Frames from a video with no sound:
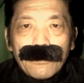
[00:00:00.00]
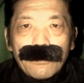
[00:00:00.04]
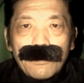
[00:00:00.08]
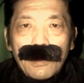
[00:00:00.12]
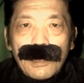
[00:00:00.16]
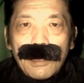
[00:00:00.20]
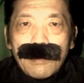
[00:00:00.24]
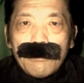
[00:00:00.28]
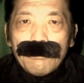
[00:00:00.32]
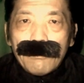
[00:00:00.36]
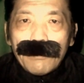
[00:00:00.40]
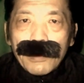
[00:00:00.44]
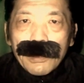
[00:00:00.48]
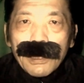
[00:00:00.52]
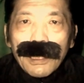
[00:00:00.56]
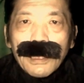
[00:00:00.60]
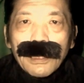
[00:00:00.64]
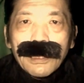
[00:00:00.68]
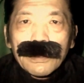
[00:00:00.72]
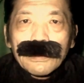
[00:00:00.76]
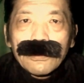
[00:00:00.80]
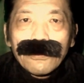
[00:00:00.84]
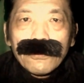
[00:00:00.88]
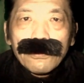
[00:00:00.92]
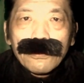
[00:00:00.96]
で、あんまり
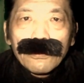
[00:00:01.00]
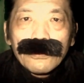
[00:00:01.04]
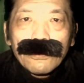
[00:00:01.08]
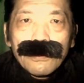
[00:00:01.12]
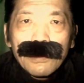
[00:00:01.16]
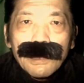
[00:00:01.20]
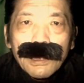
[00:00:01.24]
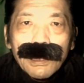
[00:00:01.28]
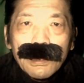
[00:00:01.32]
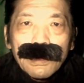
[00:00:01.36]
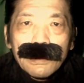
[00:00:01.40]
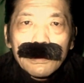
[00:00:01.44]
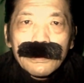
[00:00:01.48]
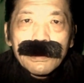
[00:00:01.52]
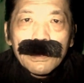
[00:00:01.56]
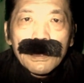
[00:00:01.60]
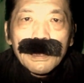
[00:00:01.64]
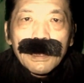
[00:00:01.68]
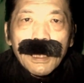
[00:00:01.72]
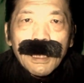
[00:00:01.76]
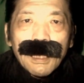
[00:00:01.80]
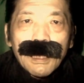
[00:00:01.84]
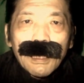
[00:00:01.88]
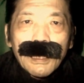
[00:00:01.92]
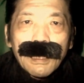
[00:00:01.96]
争い事が好
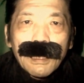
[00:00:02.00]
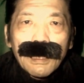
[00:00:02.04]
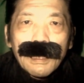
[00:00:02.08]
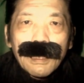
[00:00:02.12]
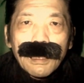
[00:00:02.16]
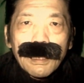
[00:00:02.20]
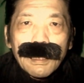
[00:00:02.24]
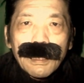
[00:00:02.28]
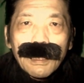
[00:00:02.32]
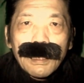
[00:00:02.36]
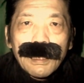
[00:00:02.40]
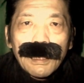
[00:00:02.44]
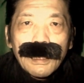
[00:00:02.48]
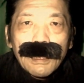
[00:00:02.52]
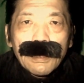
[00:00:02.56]
きな